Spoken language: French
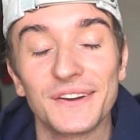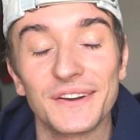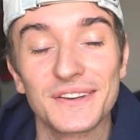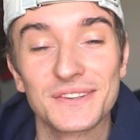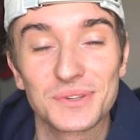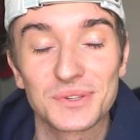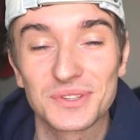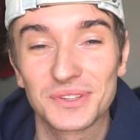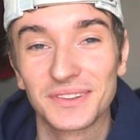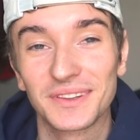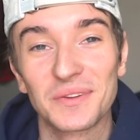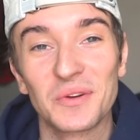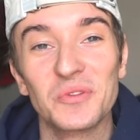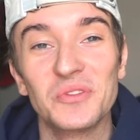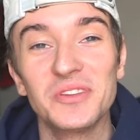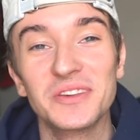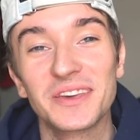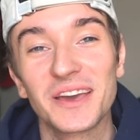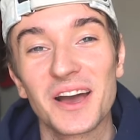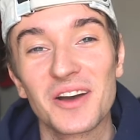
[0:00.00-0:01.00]
sur Santa
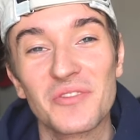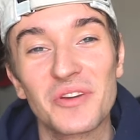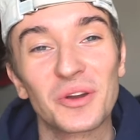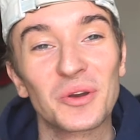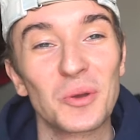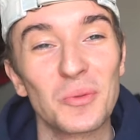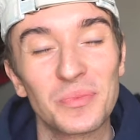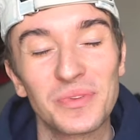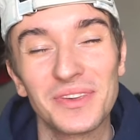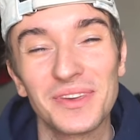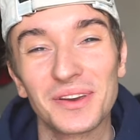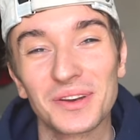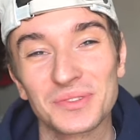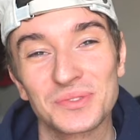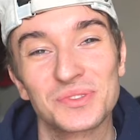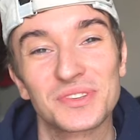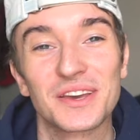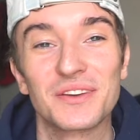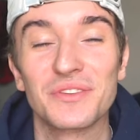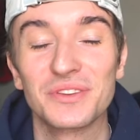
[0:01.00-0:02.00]
Monica avec le pire
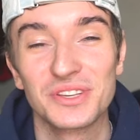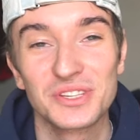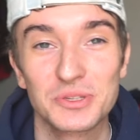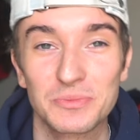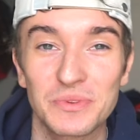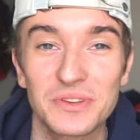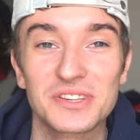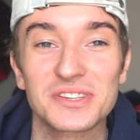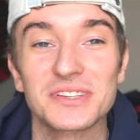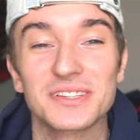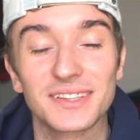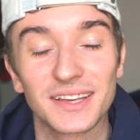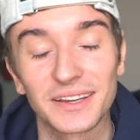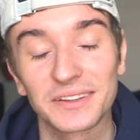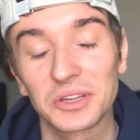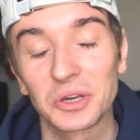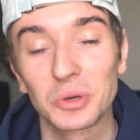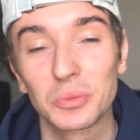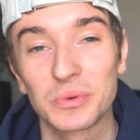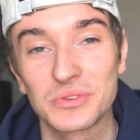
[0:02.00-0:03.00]
jusqu'à Venice Beach, c'est très
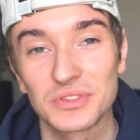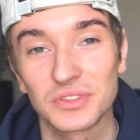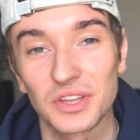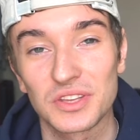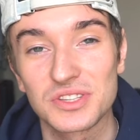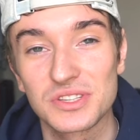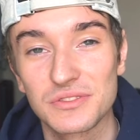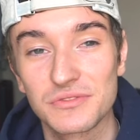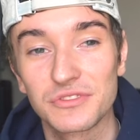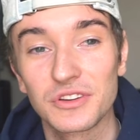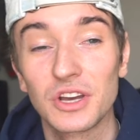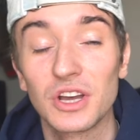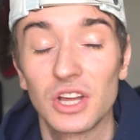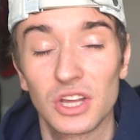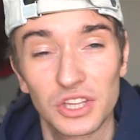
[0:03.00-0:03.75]
très représentatif.